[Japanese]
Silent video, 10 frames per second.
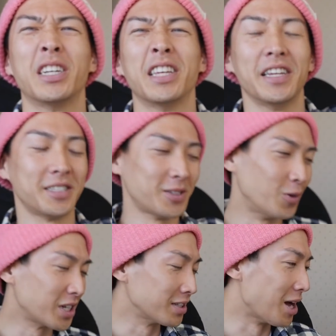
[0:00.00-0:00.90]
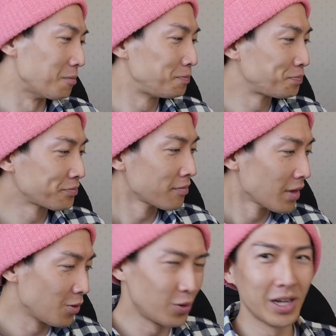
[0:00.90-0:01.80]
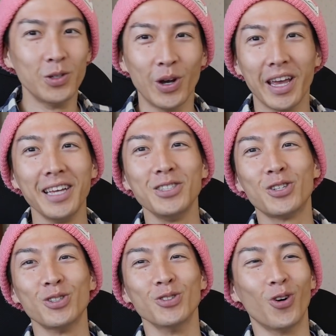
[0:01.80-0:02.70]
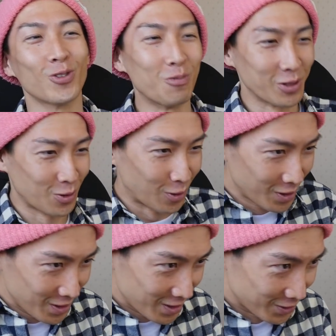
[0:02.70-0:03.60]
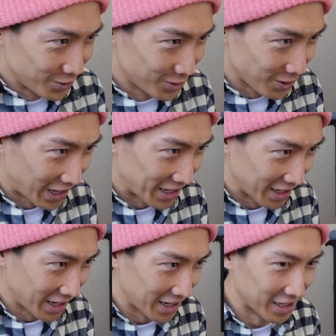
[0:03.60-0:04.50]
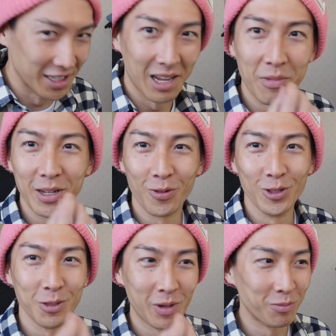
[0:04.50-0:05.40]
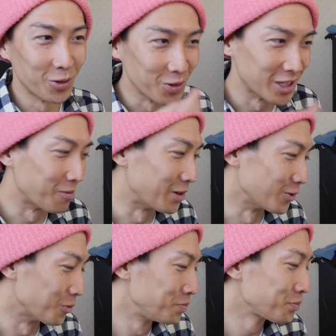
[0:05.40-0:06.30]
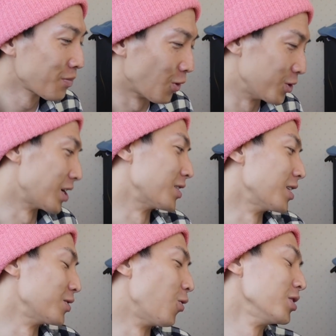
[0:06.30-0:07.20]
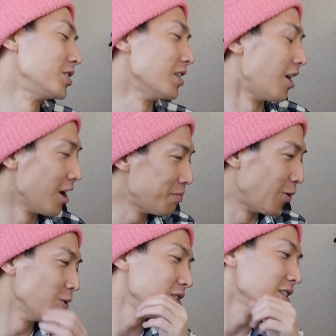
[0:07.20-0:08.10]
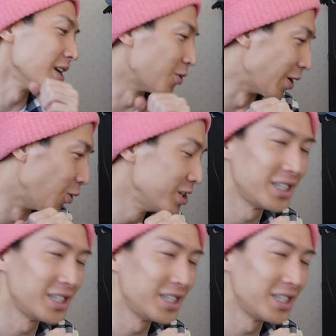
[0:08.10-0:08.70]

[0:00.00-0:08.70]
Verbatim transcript: しかったです。これ編集の音もずっとカリカリして、たまにつまむように食べるの美味しかったです。あ、やっぱ美味しいね。これ美味